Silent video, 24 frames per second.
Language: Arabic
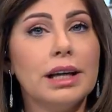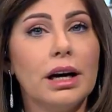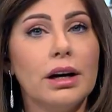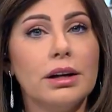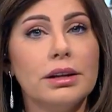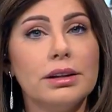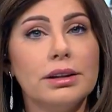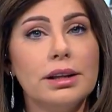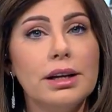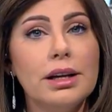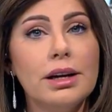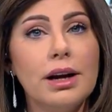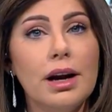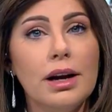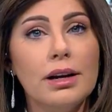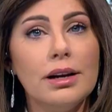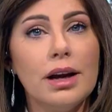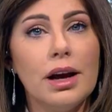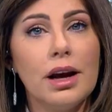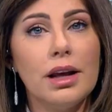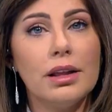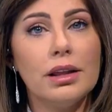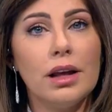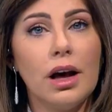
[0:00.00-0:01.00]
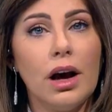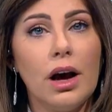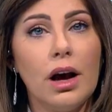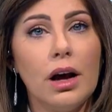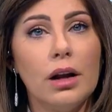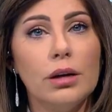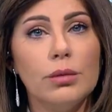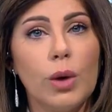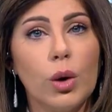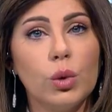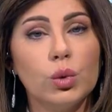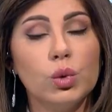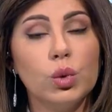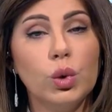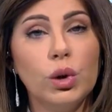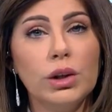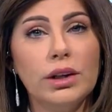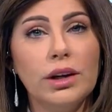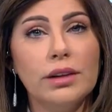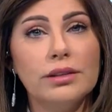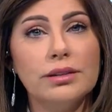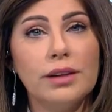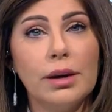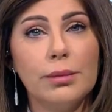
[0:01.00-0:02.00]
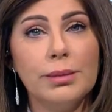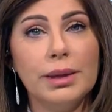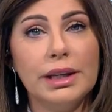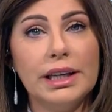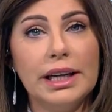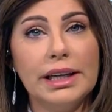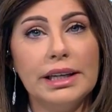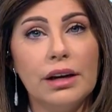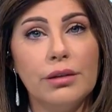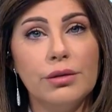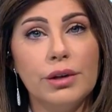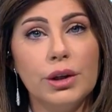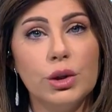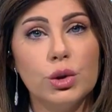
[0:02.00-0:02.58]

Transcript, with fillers: أكثر عن هذا الموضوع ينضم إلينا في